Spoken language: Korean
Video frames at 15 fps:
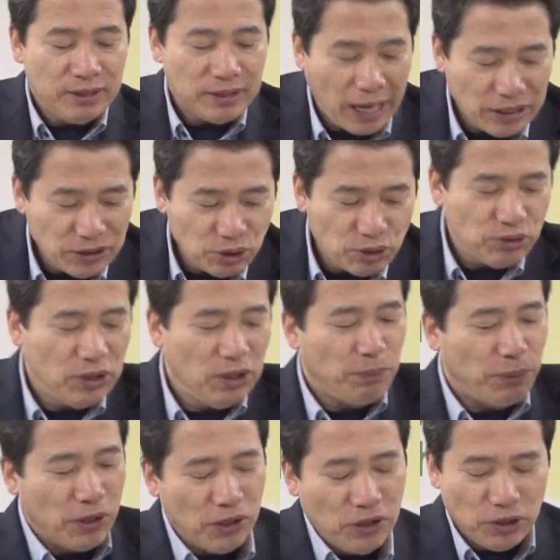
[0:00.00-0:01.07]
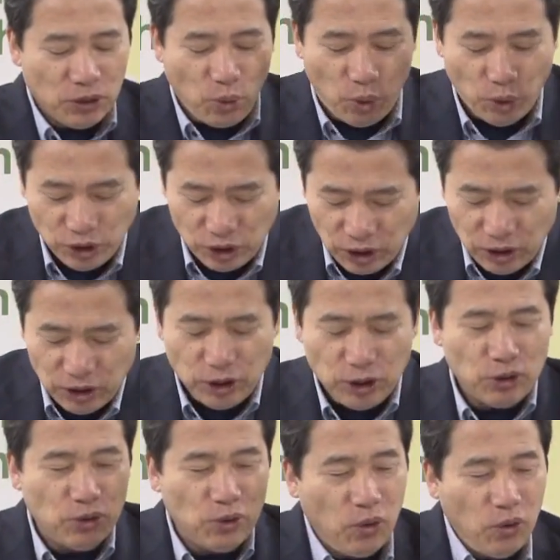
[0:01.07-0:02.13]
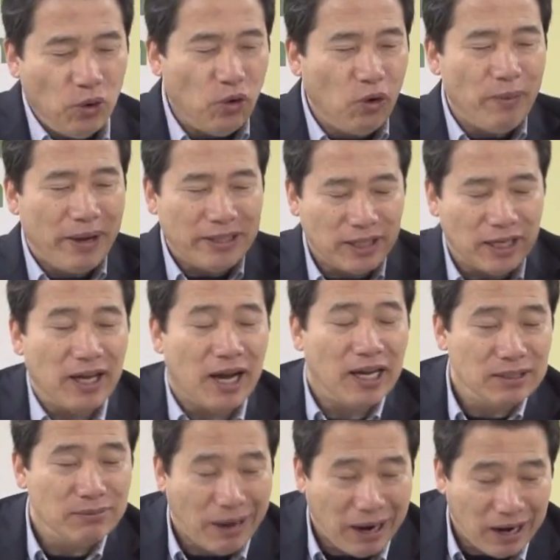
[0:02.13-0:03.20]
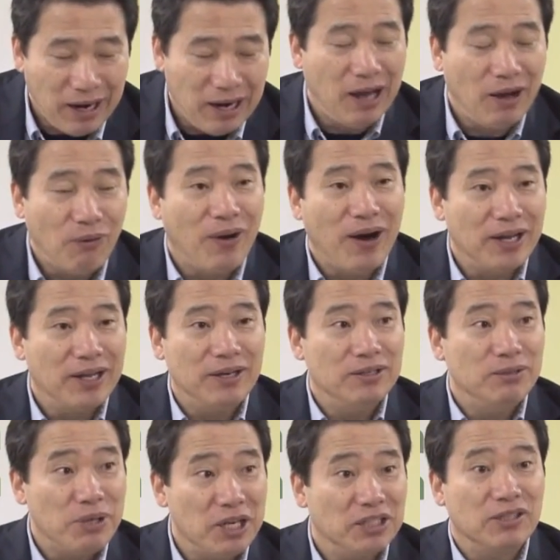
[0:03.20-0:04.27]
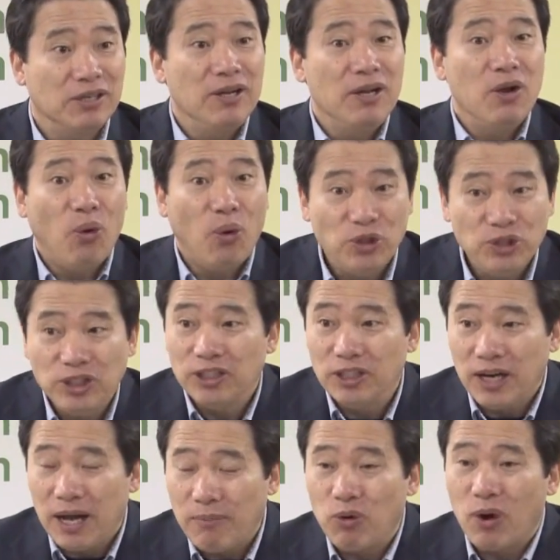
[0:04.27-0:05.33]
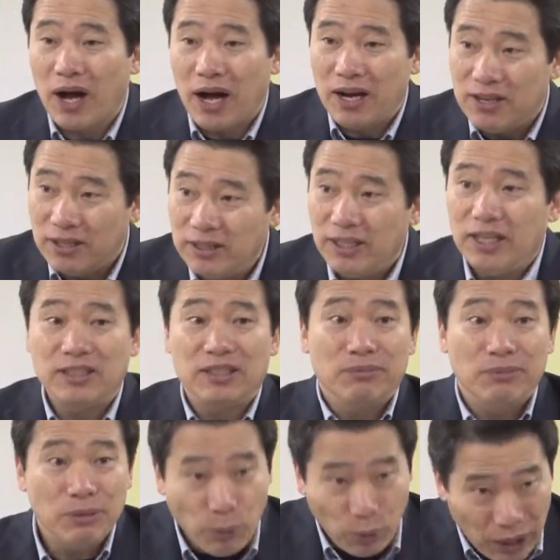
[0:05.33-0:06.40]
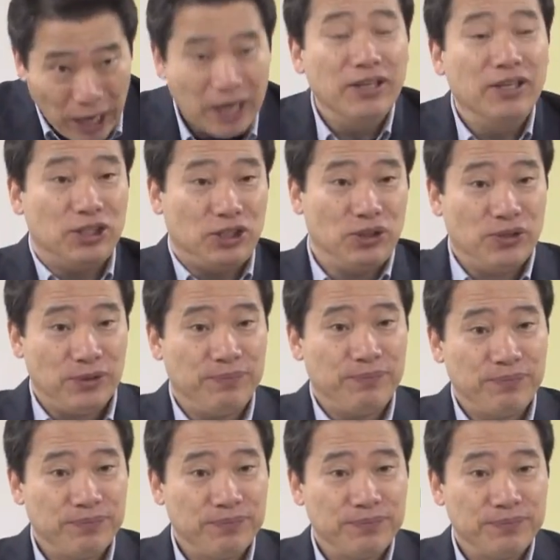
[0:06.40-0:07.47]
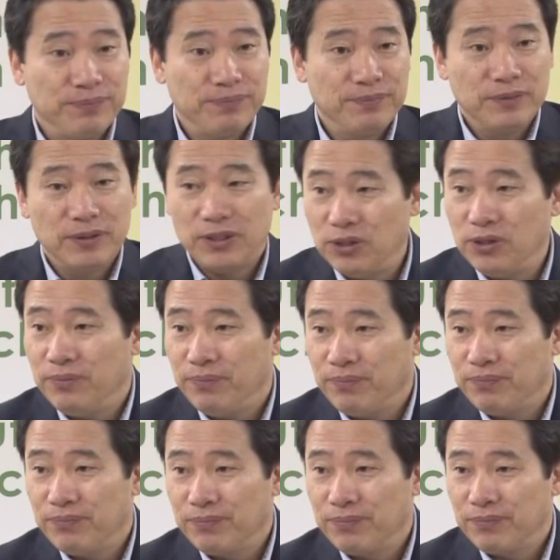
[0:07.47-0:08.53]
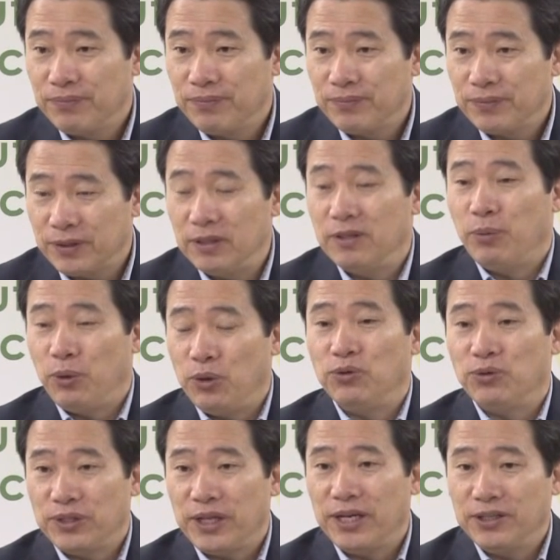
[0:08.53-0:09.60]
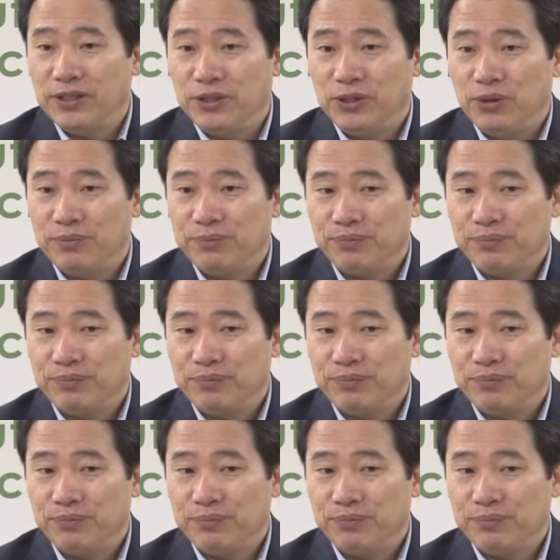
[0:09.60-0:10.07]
단순히 병이 고쳐진 걸로만 생각하지 말라고 하는 의미에서 온전함과 관련되어 있음을 보라는 거죠. 그죠? 그걸 보여주고자 하는 거죠.